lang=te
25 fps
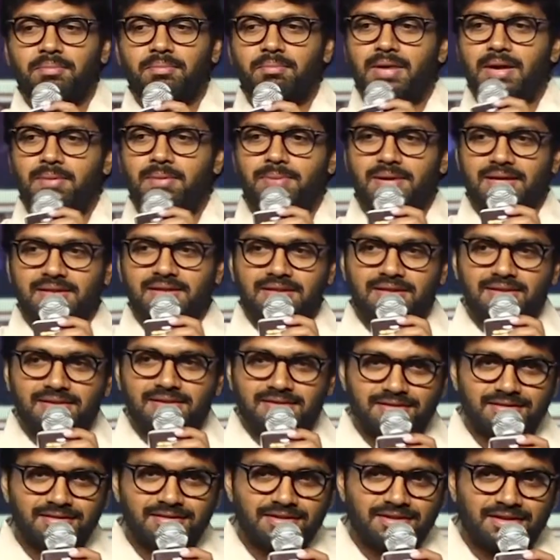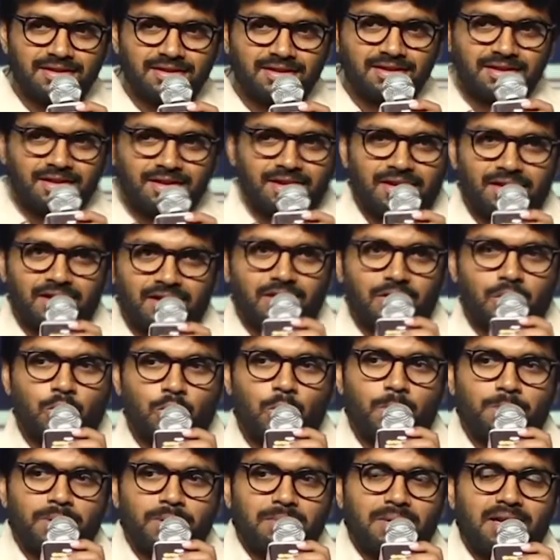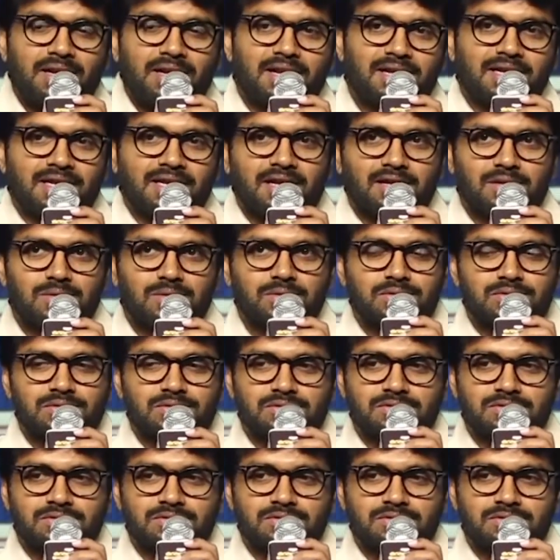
మా బ్రదర్ గోపి మల్లేన్ గారు